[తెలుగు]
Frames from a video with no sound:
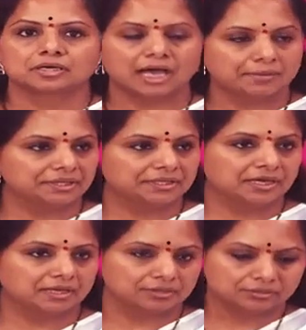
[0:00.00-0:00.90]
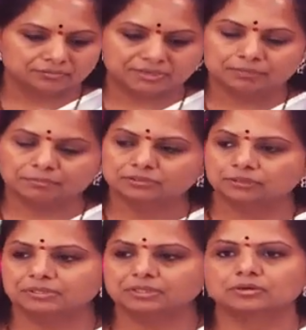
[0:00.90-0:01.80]
నా మీద రెండు వేల
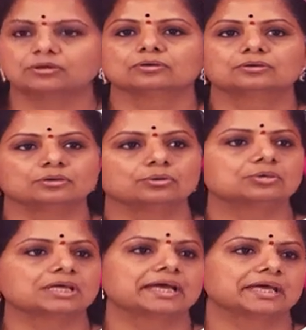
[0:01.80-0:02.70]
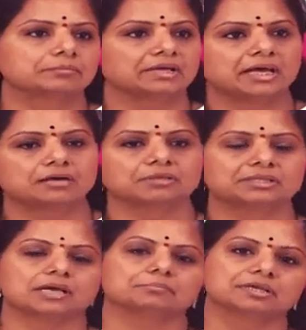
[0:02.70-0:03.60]
పంతొమ్మిదిలో నూట ఎనభై ఆరు
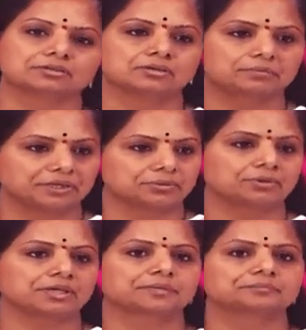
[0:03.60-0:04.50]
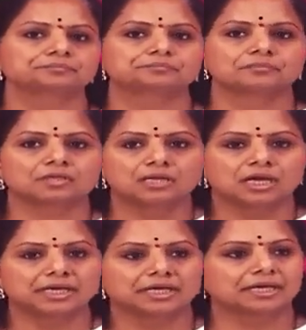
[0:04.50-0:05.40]
మంది అభ్యర్థులను పెట్టుకొని
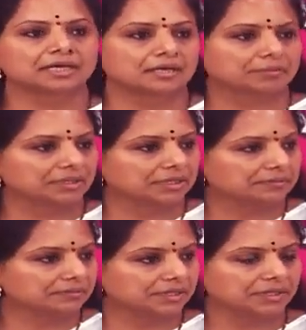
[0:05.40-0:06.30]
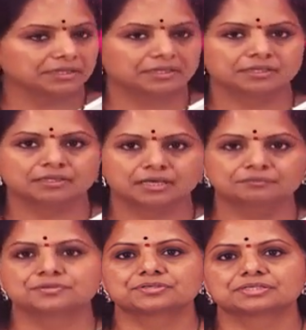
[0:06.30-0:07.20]
అనేక రకమైనటువంటి
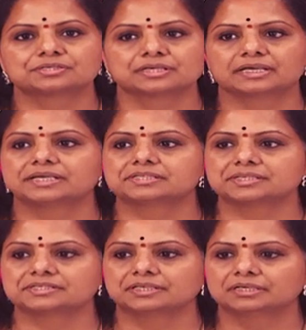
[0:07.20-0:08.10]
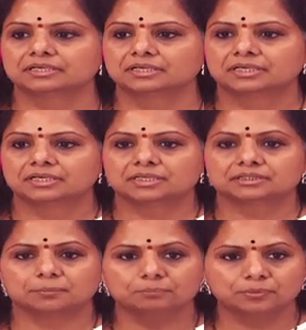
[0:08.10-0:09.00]
కన్ఫ్యూజన్స్ క్రియేట్ చేసి
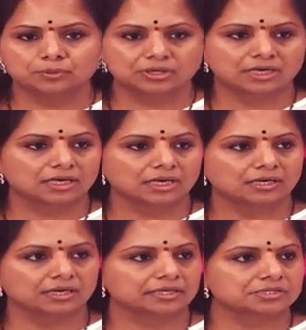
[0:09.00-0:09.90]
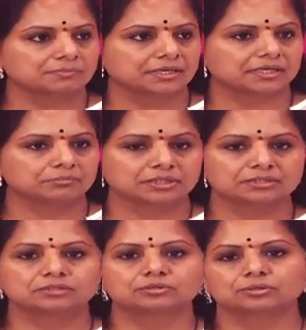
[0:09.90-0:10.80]
సంపూర్ణంగా కాంగ్రెస్ పార్టీ
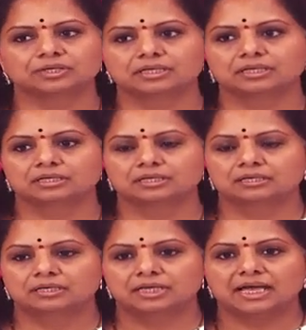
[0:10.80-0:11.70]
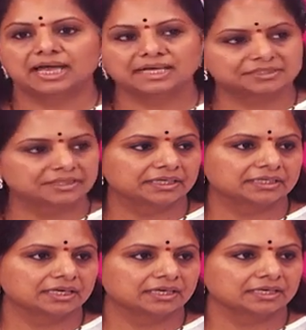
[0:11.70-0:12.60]
మద్దతుతోని
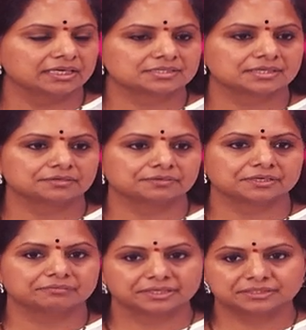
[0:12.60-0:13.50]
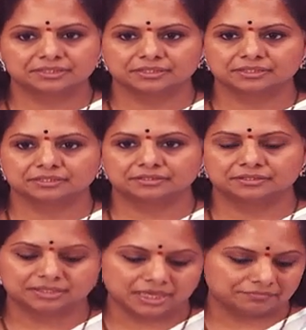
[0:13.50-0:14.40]
యాక్సిడెంటల్గా గెలిచినటువంటి వ్యక్తి
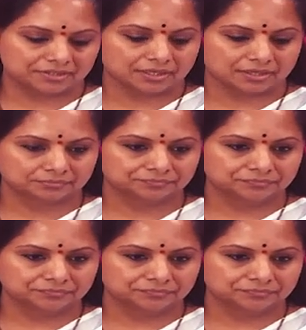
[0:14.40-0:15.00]
ఈ అరవింద్ గారు